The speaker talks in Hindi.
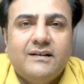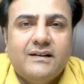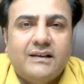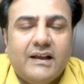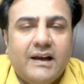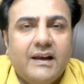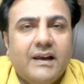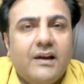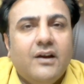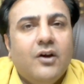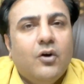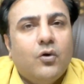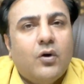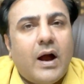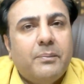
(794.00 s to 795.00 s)
चलते रहेंगे
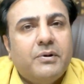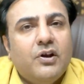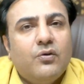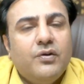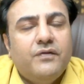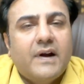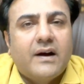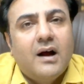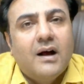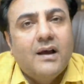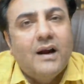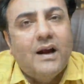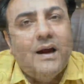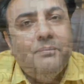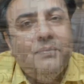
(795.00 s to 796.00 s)
आपकी कोई फैक्ट अगर
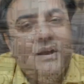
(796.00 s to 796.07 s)
आप